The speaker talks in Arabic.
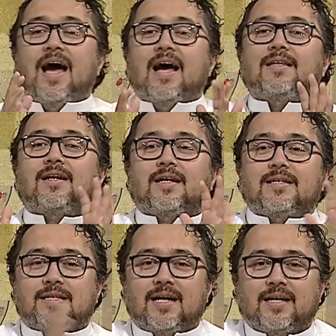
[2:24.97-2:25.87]
لا حد
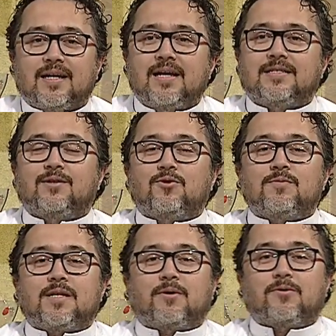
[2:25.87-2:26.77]
يركز هناك الله
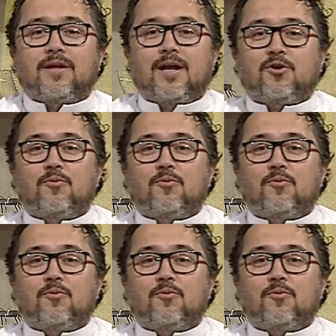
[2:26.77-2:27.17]
يسعدكم زي ما قلنا